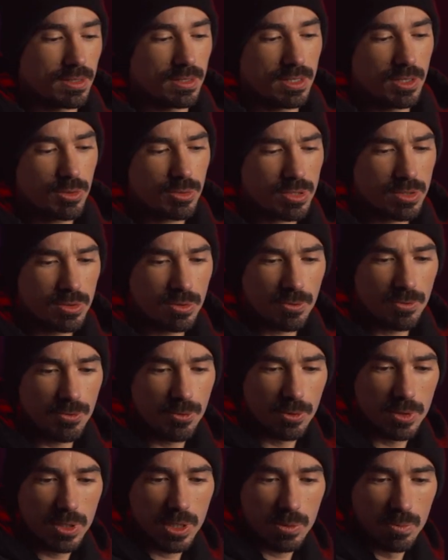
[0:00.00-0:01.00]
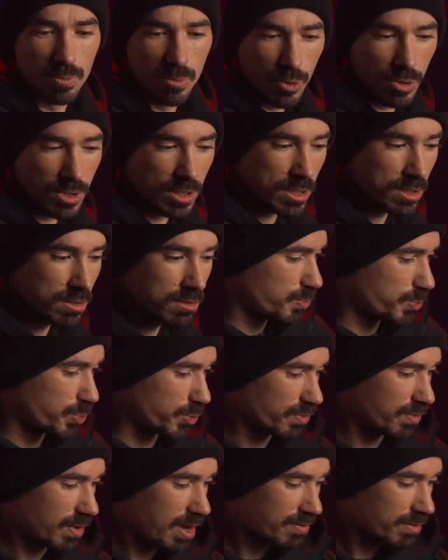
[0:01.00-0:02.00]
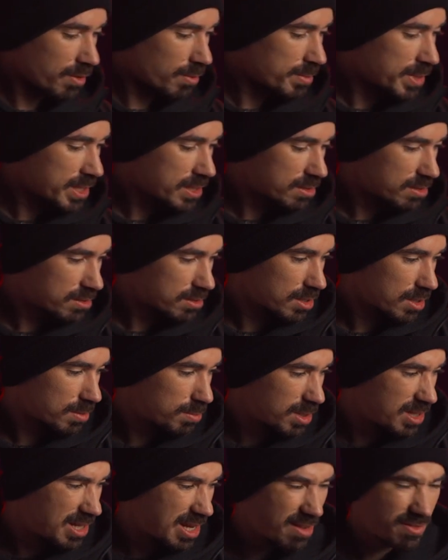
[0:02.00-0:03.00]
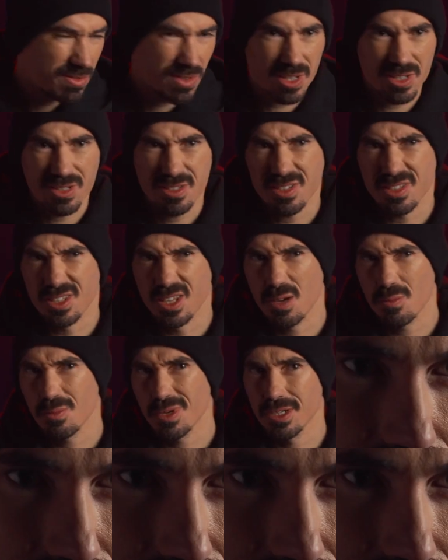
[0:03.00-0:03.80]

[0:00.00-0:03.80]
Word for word: eu, se não fosse músico, provavelmente trabalhava em cinema.